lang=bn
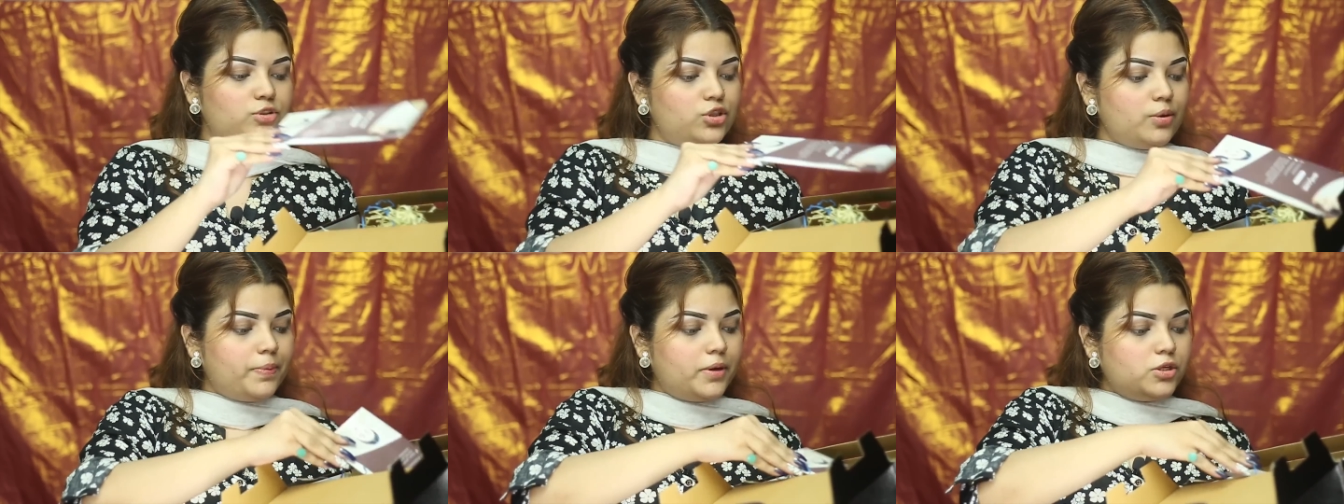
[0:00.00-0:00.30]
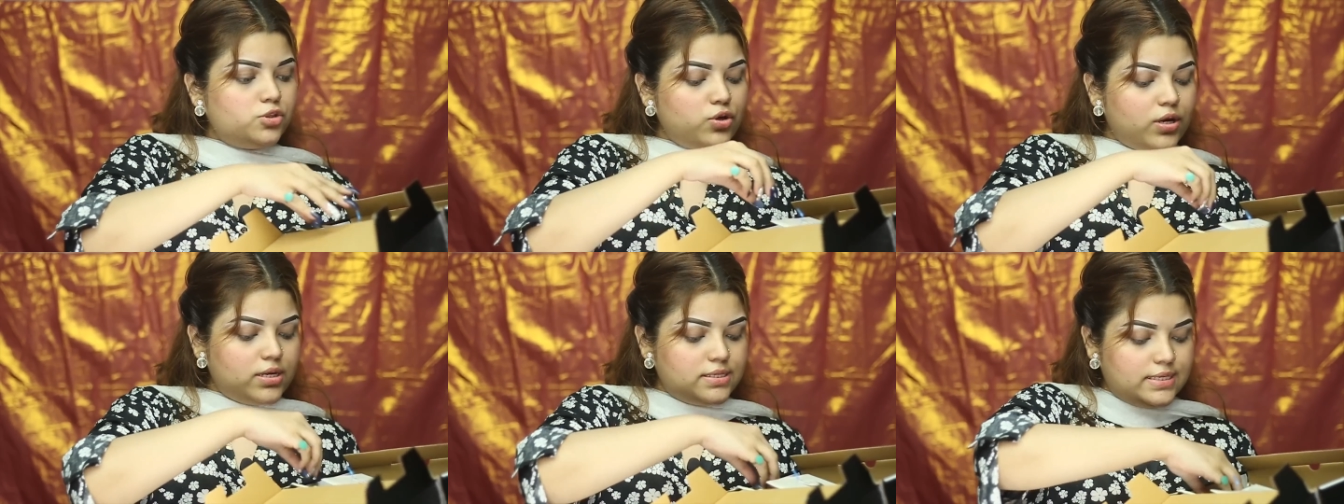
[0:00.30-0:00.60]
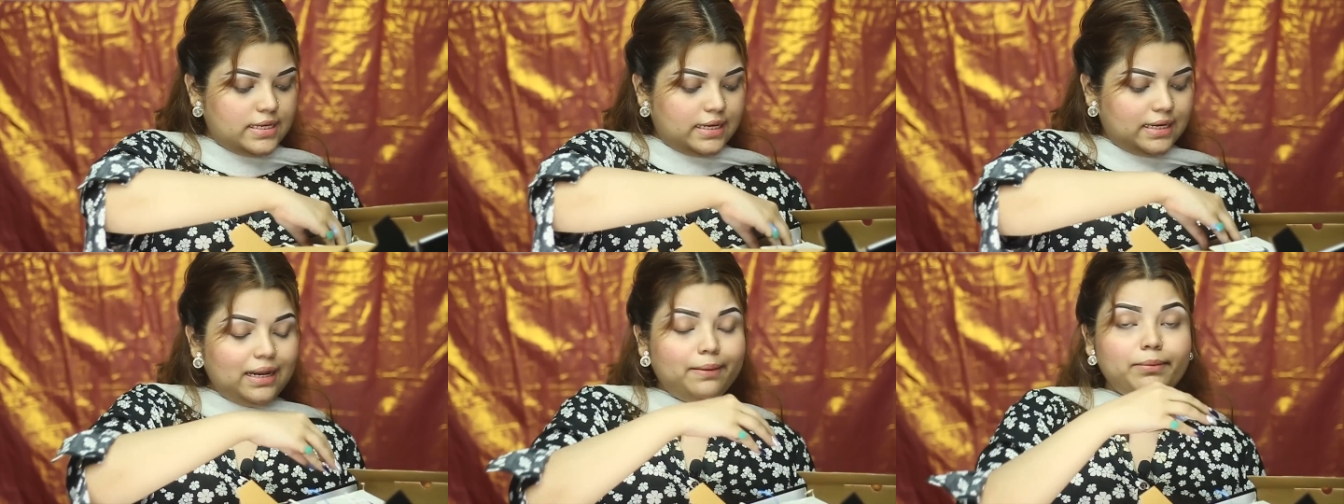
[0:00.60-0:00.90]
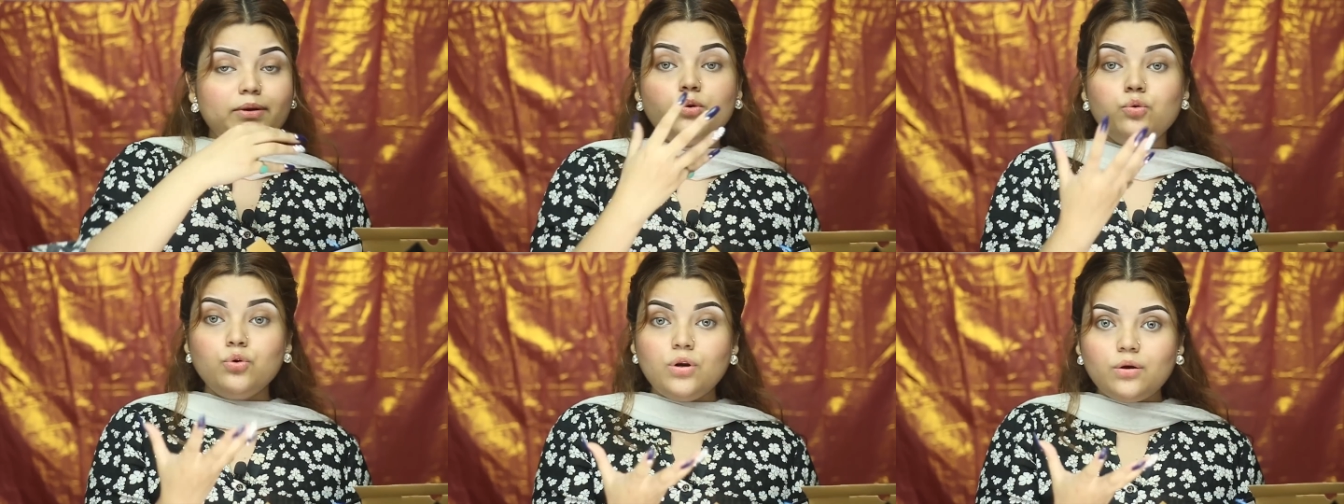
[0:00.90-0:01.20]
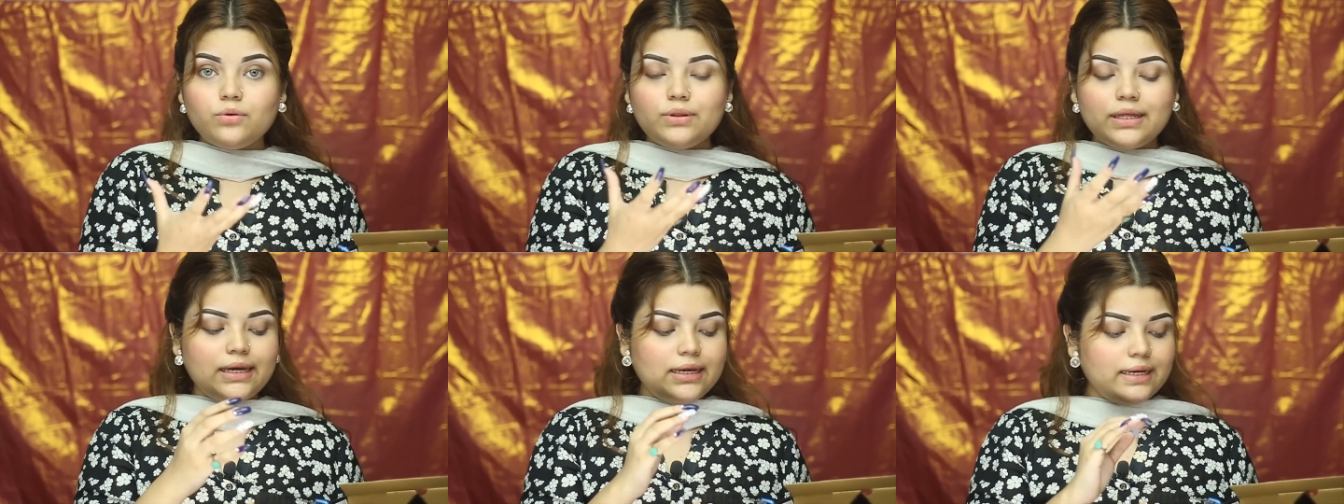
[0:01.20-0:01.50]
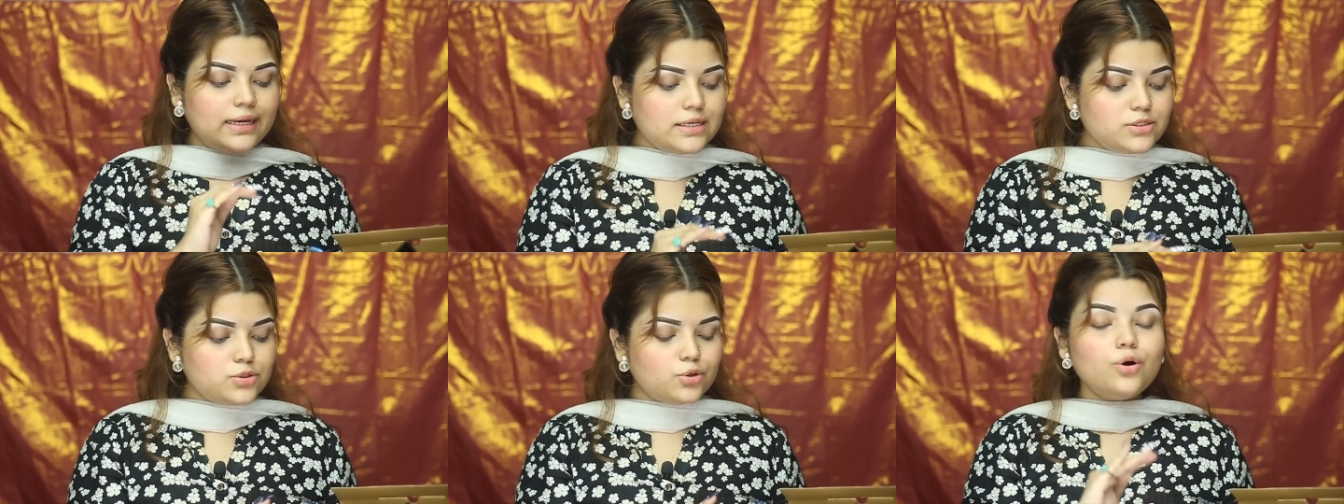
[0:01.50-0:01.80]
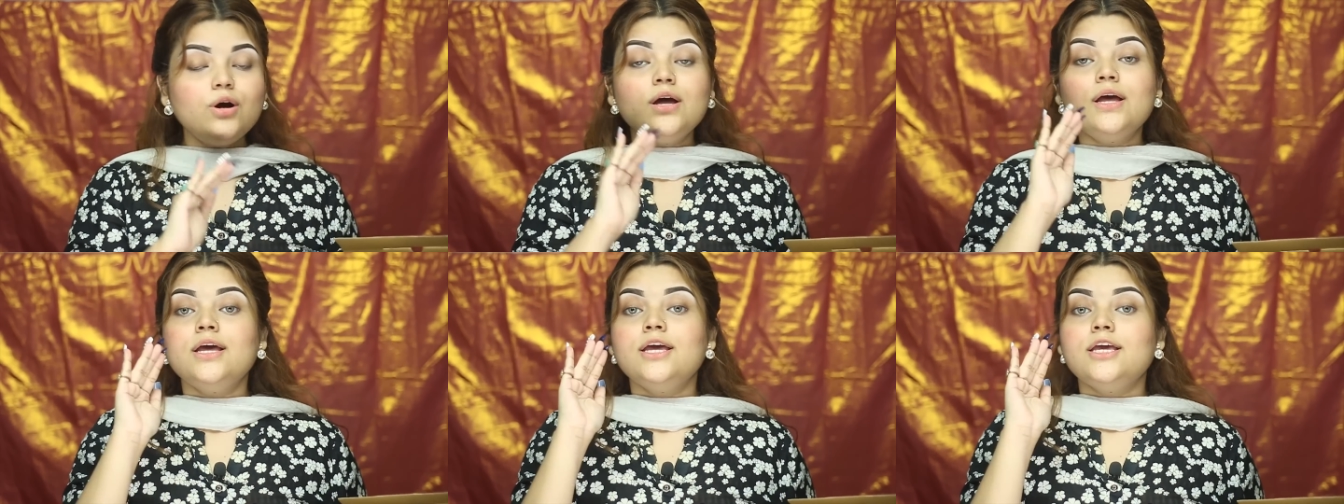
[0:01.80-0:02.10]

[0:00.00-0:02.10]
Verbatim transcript: সব কিছু আছে এখানে আমি খুলেও দেখি নাই সো